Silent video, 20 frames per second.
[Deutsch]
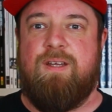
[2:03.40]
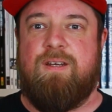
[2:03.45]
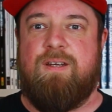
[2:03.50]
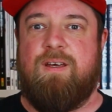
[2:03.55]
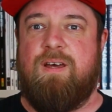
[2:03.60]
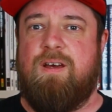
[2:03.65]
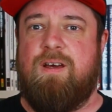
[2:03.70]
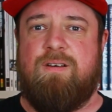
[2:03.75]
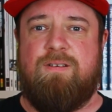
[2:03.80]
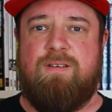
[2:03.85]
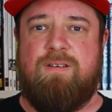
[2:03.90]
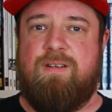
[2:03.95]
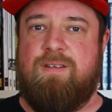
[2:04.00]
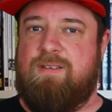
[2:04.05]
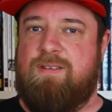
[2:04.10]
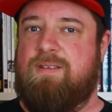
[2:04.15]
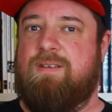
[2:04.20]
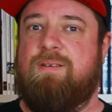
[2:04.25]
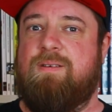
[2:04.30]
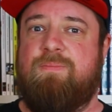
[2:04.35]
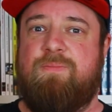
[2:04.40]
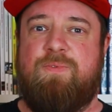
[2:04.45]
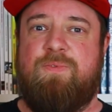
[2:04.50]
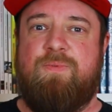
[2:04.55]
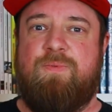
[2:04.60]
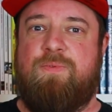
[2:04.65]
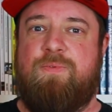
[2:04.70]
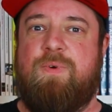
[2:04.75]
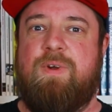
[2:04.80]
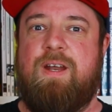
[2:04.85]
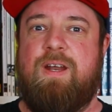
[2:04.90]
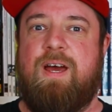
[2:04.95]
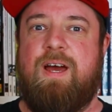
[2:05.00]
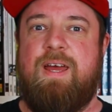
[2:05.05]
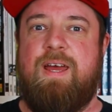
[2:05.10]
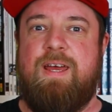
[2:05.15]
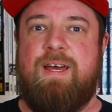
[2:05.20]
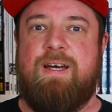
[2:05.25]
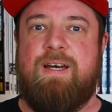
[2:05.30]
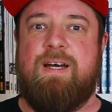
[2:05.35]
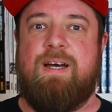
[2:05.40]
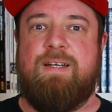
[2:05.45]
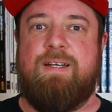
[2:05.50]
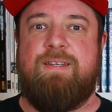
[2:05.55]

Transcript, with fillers: Ne? Und ähm, von daher